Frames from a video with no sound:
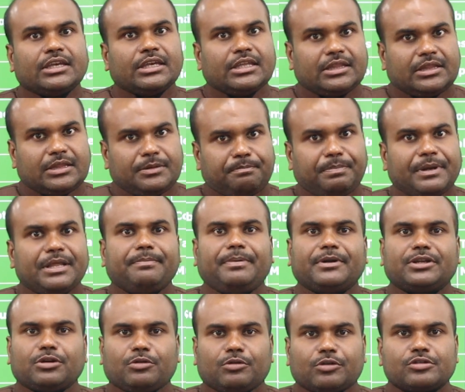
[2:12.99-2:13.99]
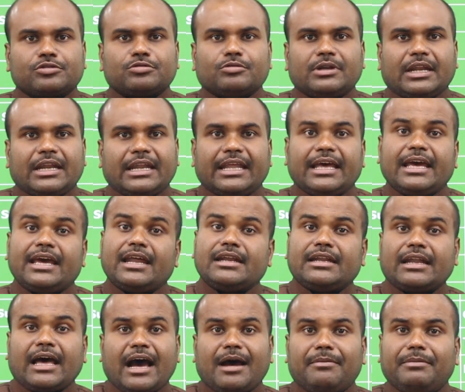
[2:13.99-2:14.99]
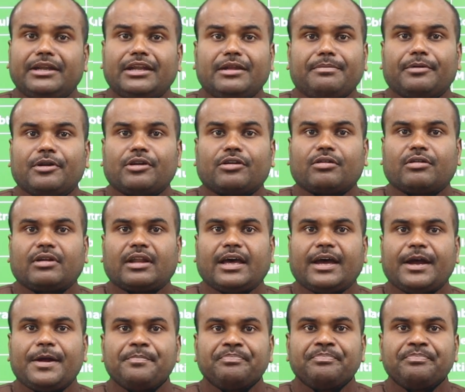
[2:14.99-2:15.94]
இப்படிப்பட்ட ஒரு சூழலில் நாம் என்ன பண்ணுறோன்னா